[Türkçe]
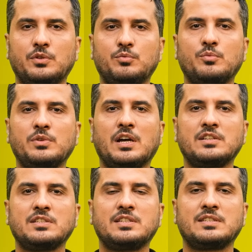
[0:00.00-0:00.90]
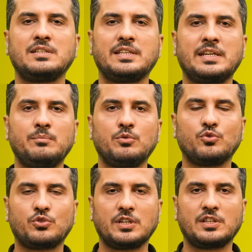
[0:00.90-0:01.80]
Fibromiyajı sizin derin bir
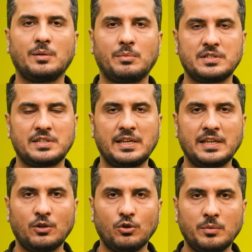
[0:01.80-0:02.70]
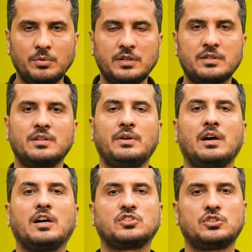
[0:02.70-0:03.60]
uykuya dalmanıza engel olabilir
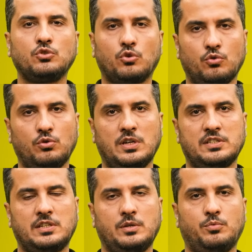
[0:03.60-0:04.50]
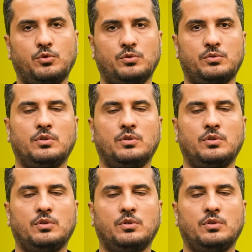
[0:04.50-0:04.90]
ve aşırı yorgunluğa sebep olur.